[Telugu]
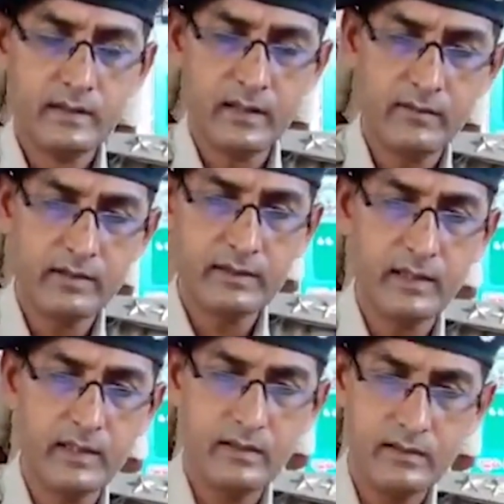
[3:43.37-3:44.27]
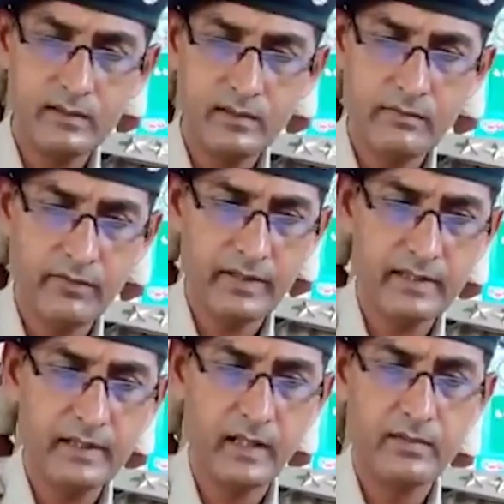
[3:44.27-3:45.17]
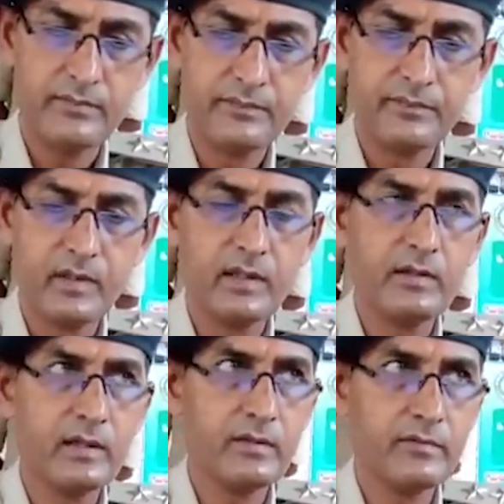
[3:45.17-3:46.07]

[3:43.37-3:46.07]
తర్వాత ఫరీదా ఈ